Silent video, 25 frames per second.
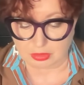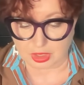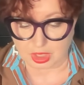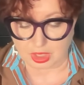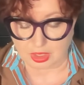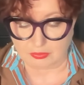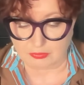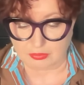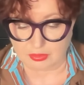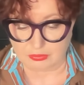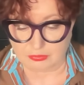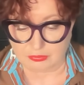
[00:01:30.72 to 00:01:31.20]

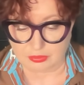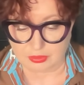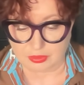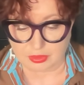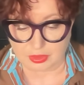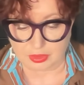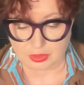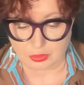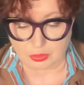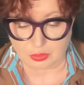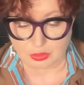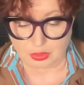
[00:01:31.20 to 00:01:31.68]

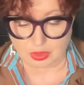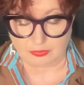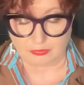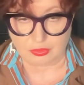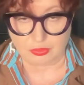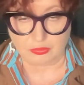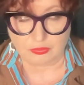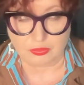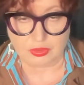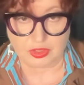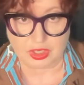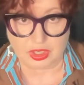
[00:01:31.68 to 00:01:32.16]
Яковлева и
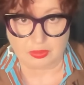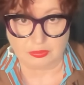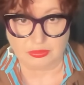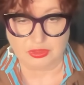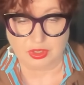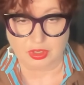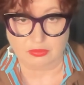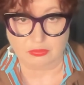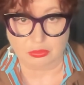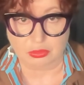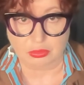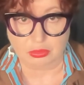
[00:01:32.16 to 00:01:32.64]
Куравлева
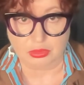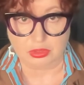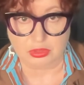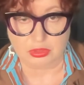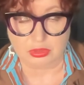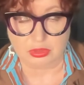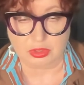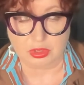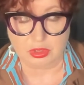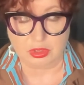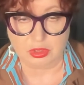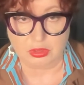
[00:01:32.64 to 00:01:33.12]
Кемская
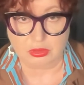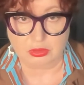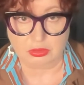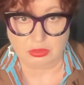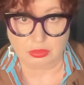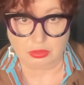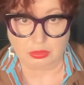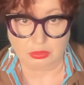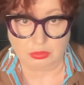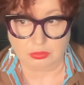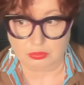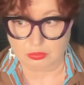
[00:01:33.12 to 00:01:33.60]
область.
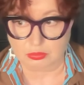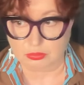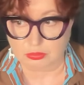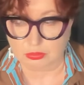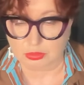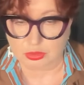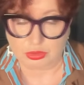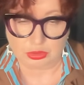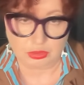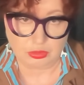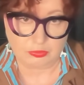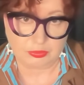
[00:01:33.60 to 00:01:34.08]

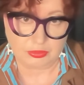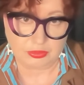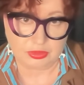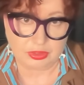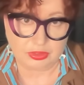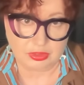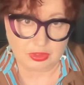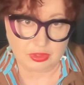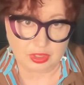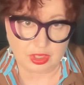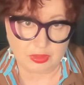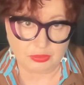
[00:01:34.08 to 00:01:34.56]
Ну, что у вас
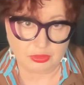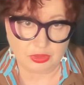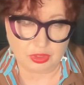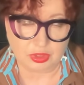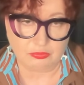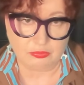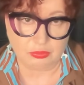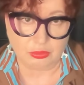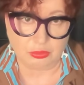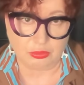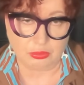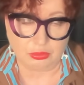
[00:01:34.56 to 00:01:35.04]
это
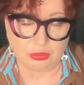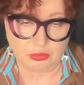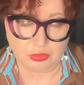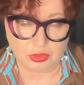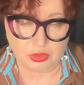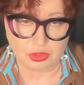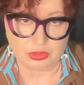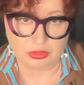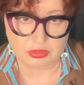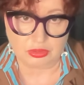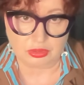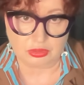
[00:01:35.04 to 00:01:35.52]
Кемская область?
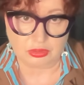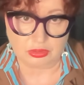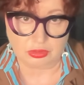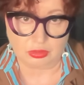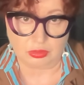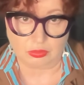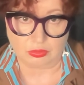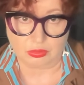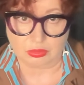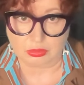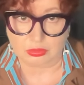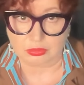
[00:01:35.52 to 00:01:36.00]
Ну, честное
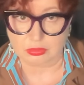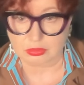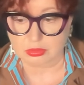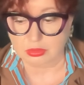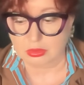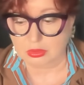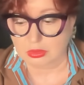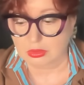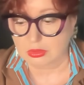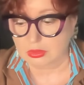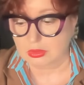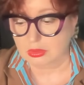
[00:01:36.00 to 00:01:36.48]
слово. Ну,
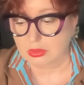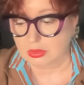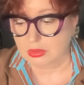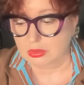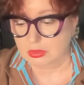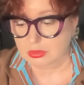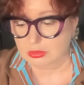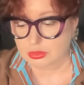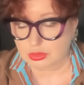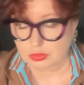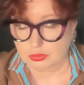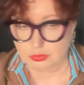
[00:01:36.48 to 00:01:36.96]

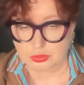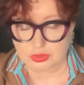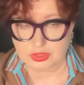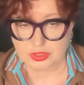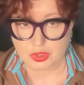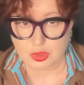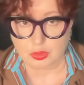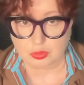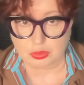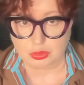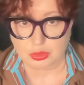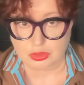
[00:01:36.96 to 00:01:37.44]
а Зачем? Чего
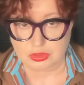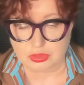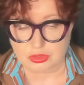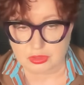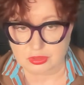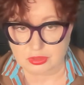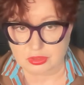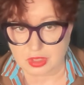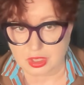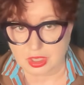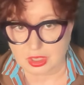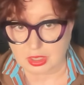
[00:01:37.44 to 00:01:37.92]
царь портит
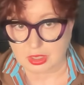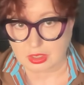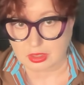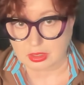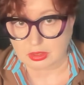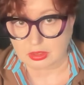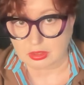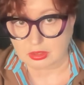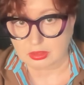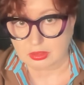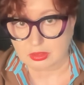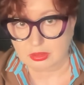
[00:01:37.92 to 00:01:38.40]

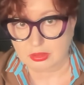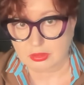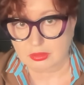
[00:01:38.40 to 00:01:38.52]
настроение?